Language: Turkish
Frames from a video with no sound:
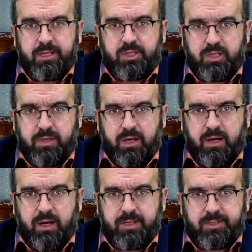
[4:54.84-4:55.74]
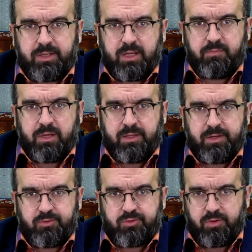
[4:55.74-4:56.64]
gibi ayet-i
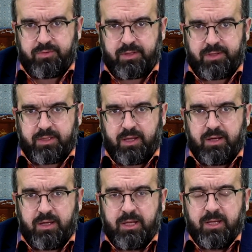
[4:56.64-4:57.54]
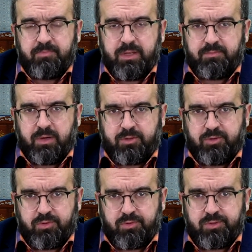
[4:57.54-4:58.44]
kerimelerin sonlarında bir
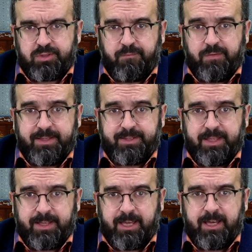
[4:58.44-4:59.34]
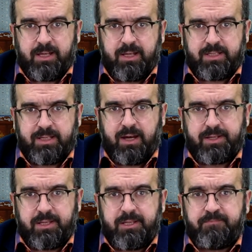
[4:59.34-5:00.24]
bakıyoruz fezleke
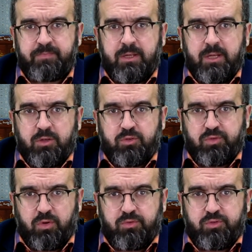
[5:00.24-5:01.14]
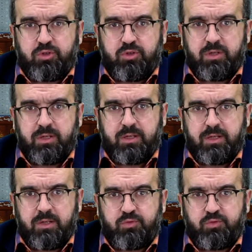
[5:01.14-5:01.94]
yani sonuç e,